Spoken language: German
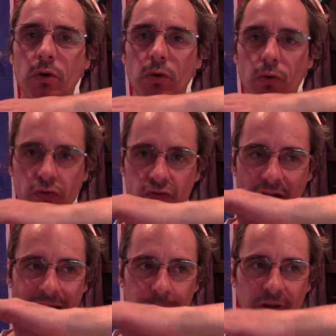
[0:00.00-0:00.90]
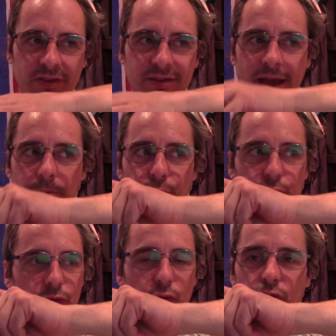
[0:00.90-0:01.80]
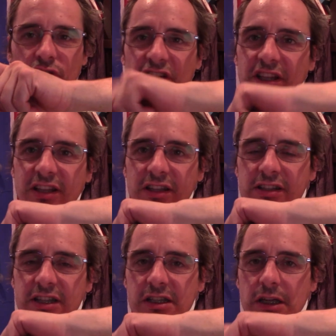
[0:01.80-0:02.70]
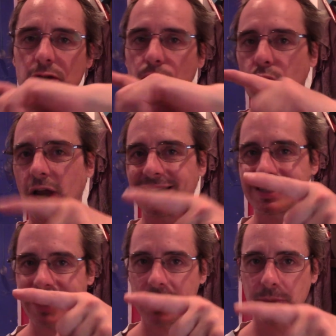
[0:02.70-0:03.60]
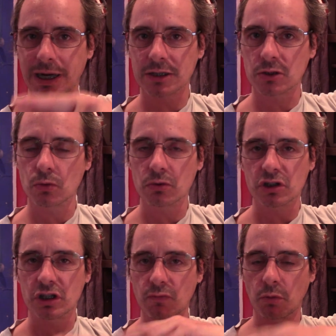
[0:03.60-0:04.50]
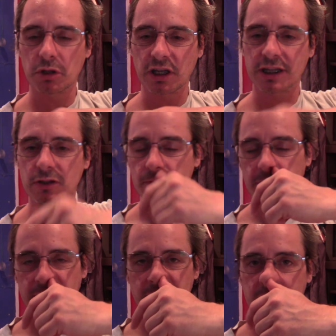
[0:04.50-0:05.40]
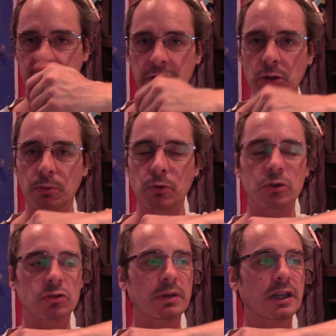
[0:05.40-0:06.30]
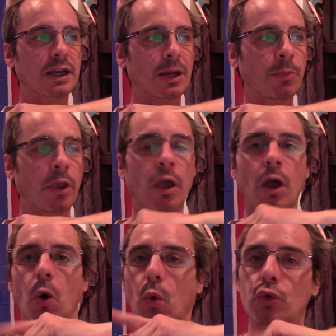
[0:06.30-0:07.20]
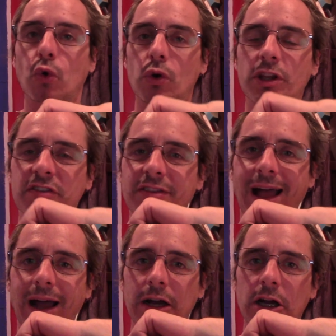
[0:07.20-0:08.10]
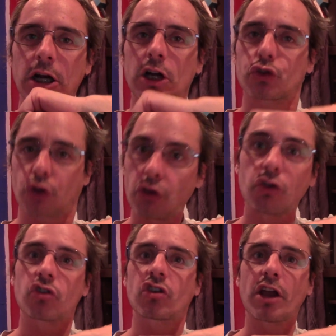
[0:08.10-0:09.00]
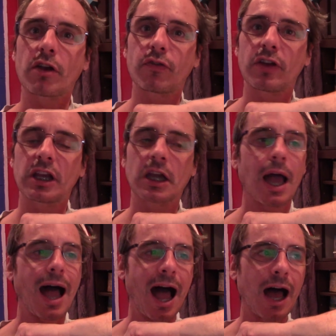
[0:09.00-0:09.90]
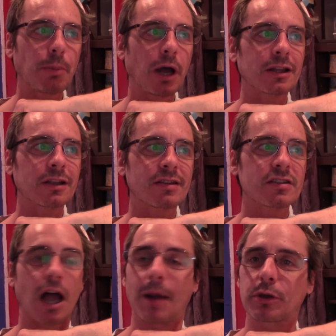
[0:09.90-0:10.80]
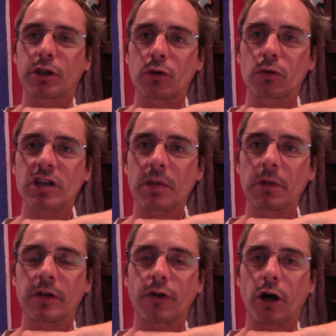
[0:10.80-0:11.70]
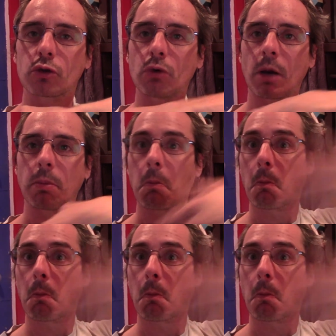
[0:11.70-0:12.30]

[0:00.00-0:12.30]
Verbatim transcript: Und zwar ab dem Zeitpunkt, wo sie nicht indiziert sind, also wo keine Zeitmarken drunter stehen, wo man direkt zu gewissen Videopunkten springen kann. Und hol das nach. Das ist zeitaufwendig. Aber andererseits habe ich genug Zeit. Meine Frau hat Urlaub.